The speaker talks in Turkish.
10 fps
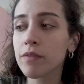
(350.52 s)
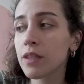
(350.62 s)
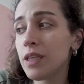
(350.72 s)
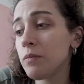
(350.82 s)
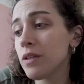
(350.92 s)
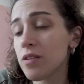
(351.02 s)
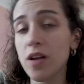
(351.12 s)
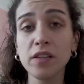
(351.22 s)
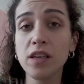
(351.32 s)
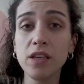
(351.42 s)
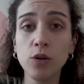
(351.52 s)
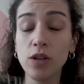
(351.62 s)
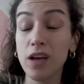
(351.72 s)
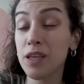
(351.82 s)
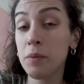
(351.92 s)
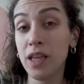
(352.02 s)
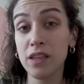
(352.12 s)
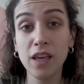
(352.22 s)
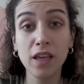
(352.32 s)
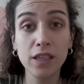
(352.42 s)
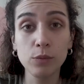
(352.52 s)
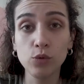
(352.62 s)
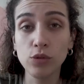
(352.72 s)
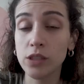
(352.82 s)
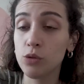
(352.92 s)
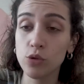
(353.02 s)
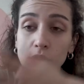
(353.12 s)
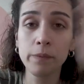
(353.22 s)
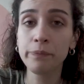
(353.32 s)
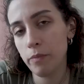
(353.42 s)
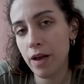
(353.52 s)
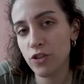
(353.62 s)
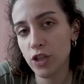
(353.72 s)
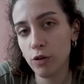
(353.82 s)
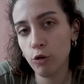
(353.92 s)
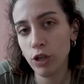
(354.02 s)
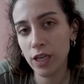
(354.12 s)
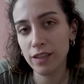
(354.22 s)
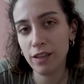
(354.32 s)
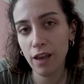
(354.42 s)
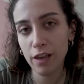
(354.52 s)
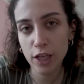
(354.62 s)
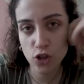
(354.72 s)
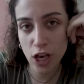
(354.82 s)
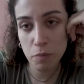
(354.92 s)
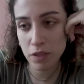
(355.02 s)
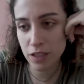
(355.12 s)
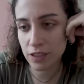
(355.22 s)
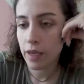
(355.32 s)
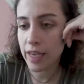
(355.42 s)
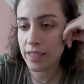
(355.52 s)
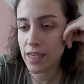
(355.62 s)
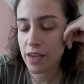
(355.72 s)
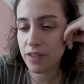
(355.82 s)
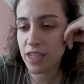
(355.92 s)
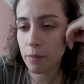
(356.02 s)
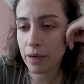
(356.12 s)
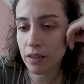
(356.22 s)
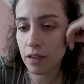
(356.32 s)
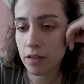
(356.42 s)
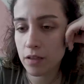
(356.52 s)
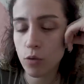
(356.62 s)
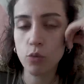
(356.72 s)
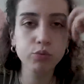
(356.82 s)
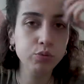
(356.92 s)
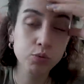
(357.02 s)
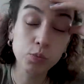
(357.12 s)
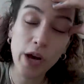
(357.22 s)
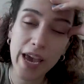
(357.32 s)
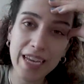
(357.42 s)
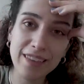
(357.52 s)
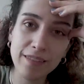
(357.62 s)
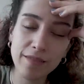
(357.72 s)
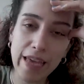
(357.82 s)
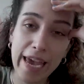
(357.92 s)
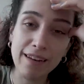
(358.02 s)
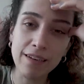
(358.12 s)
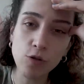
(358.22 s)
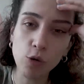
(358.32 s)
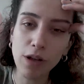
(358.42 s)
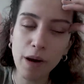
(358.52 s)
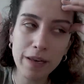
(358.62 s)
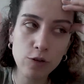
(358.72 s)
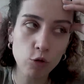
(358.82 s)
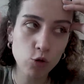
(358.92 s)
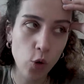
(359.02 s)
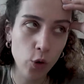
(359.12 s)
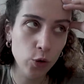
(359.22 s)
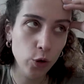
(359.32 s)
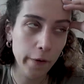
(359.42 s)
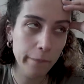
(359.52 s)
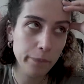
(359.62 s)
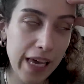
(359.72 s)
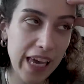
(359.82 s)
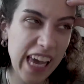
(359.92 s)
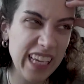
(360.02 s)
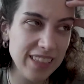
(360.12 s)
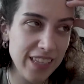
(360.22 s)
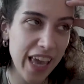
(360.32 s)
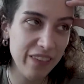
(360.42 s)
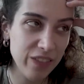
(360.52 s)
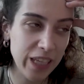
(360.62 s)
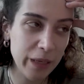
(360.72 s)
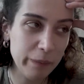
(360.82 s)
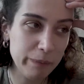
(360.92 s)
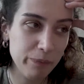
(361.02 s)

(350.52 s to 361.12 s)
Kim nasıl hangi kiloda hangi bedende kendini mutlu hissediyorsa bence o şekilde yaşayabilir. En sevdiğin yemek nedir? Of bu en enli sorular beni çok zorluyor. En sevdiğim